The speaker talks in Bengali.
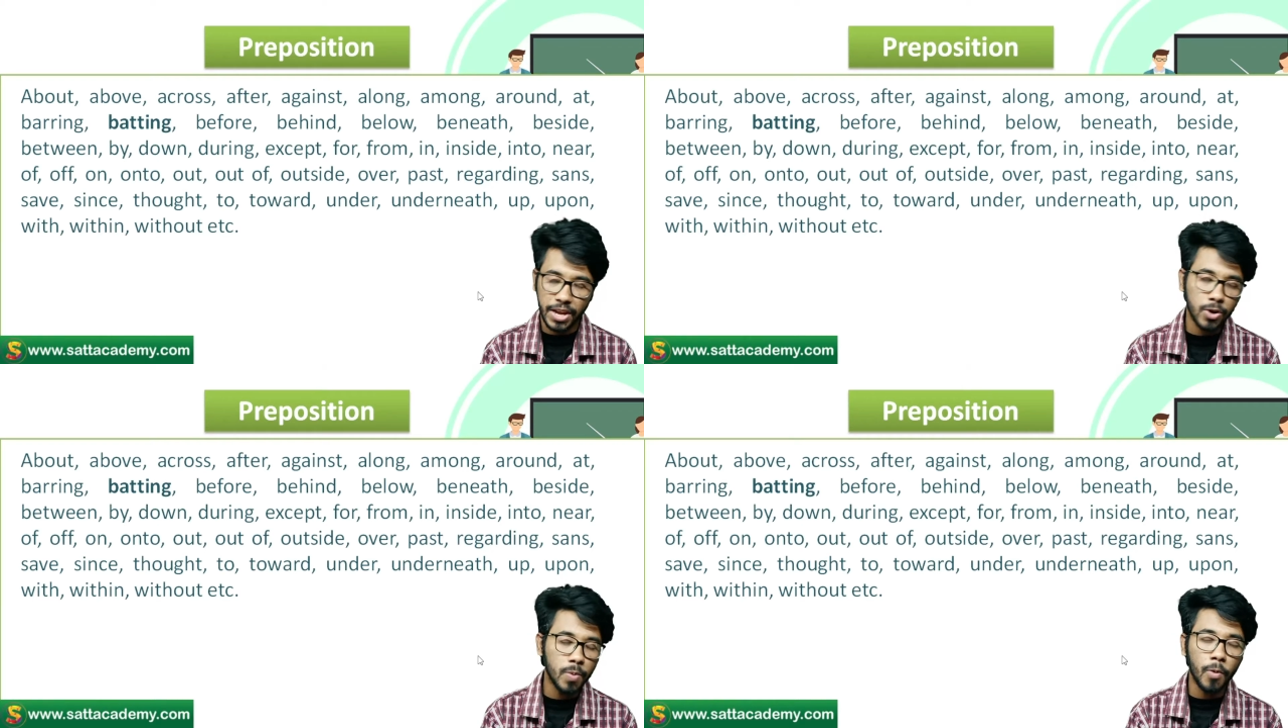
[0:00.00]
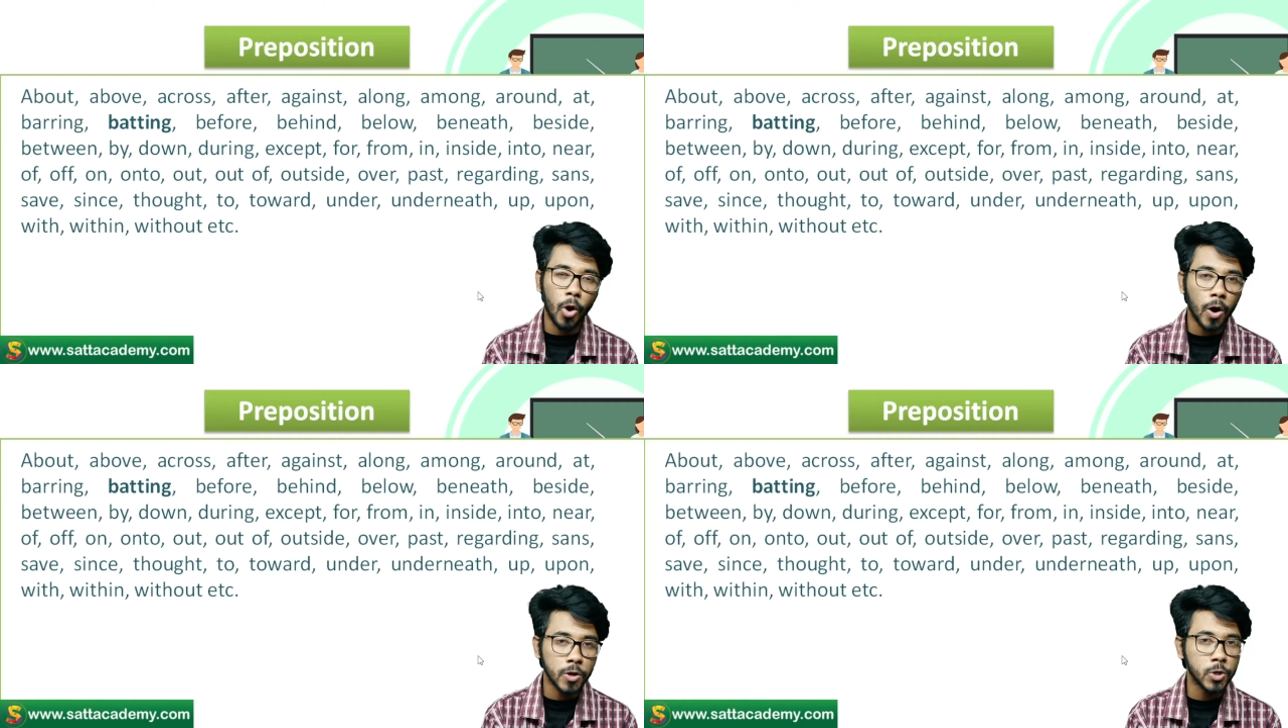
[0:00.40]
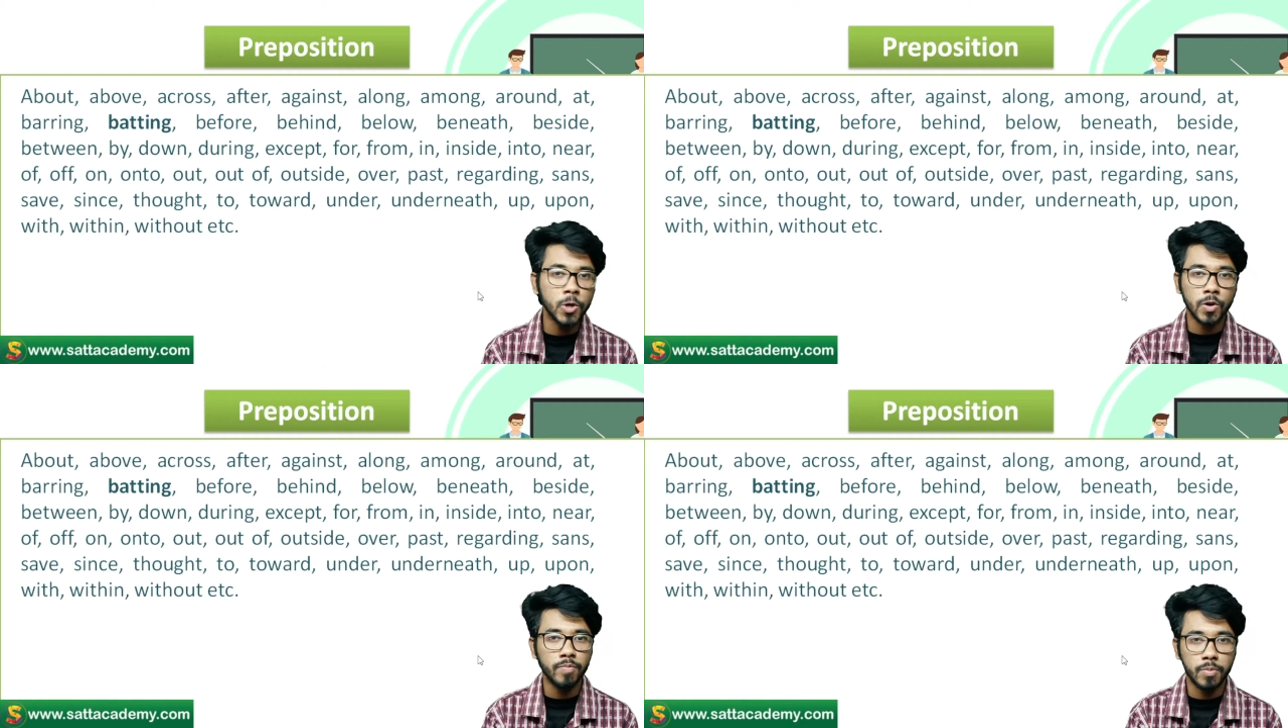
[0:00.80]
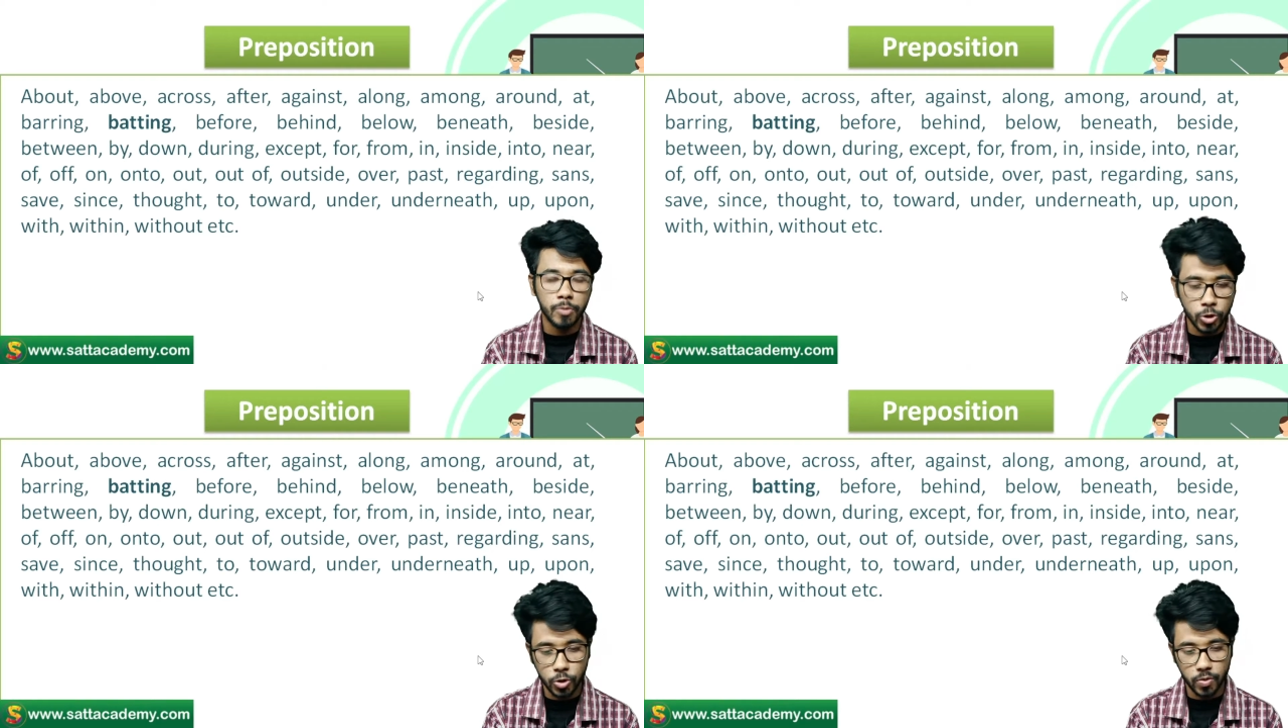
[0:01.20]
এরকম অসংখ্য
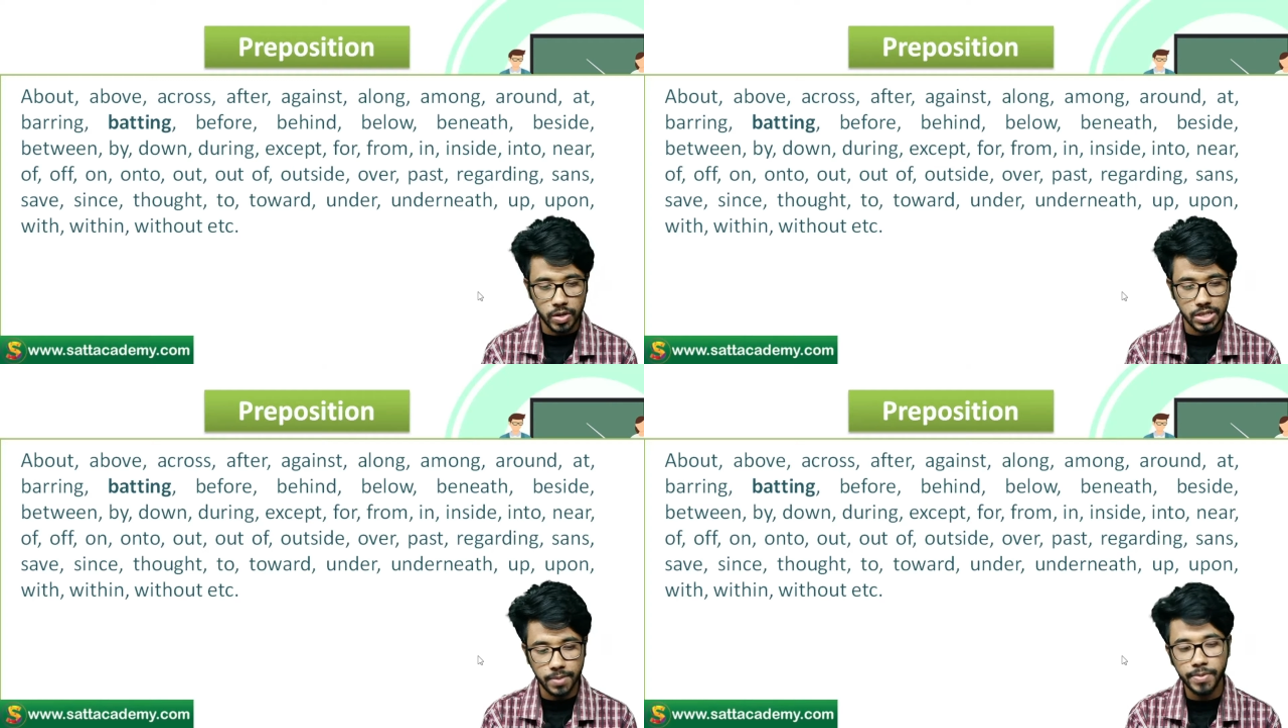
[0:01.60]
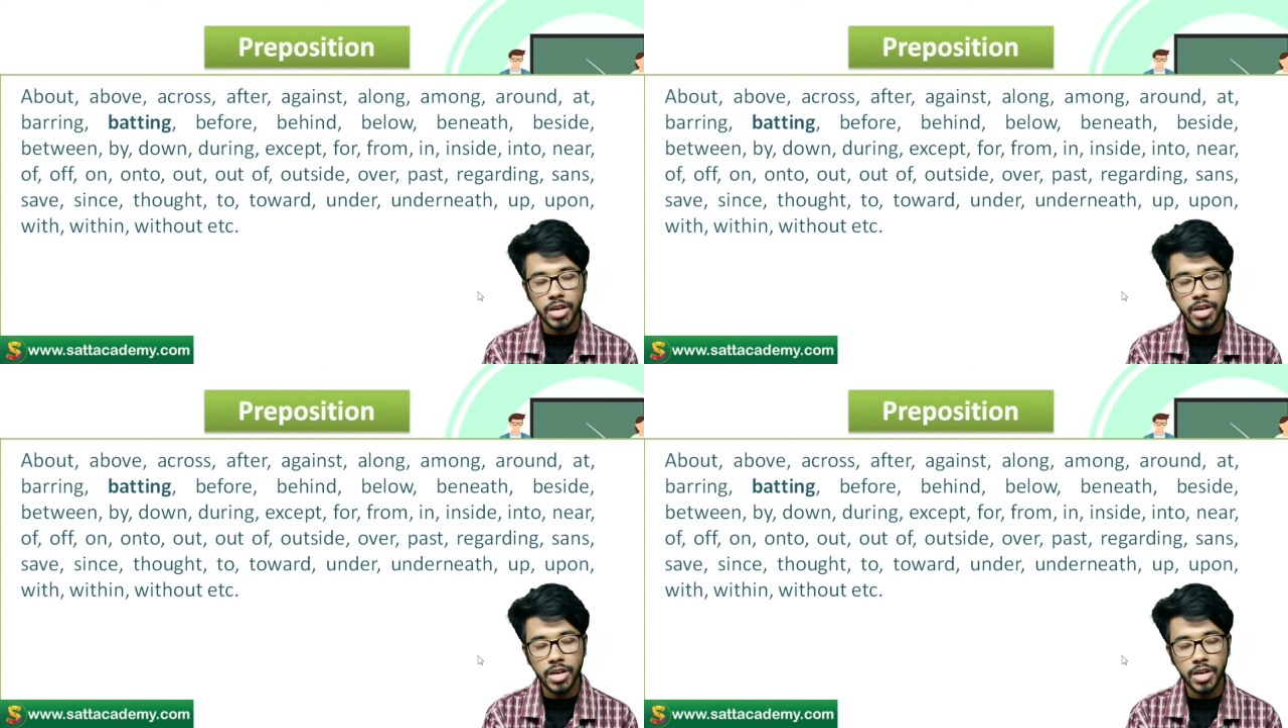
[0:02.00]
প্রিপোজিশন রয়েছে